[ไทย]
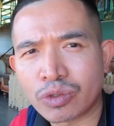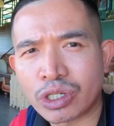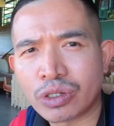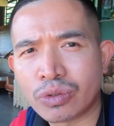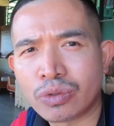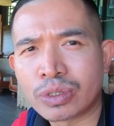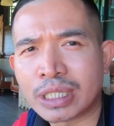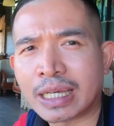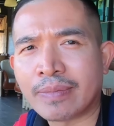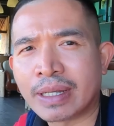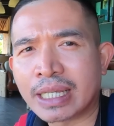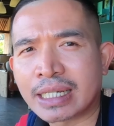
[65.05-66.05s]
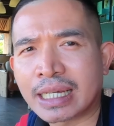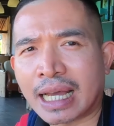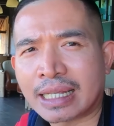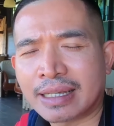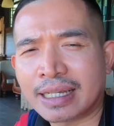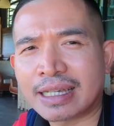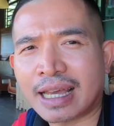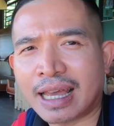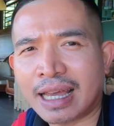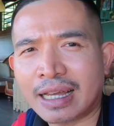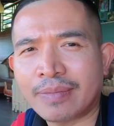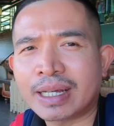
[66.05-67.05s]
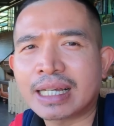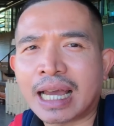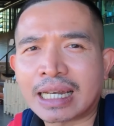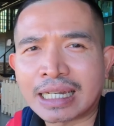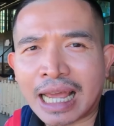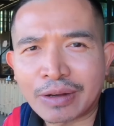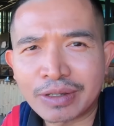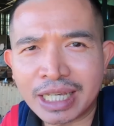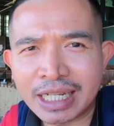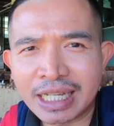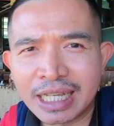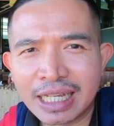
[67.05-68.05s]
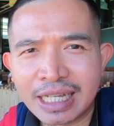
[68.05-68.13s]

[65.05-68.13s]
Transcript: ชิวๆเสพบรรยากาศช้าๆกับอากาศหนาวเย็น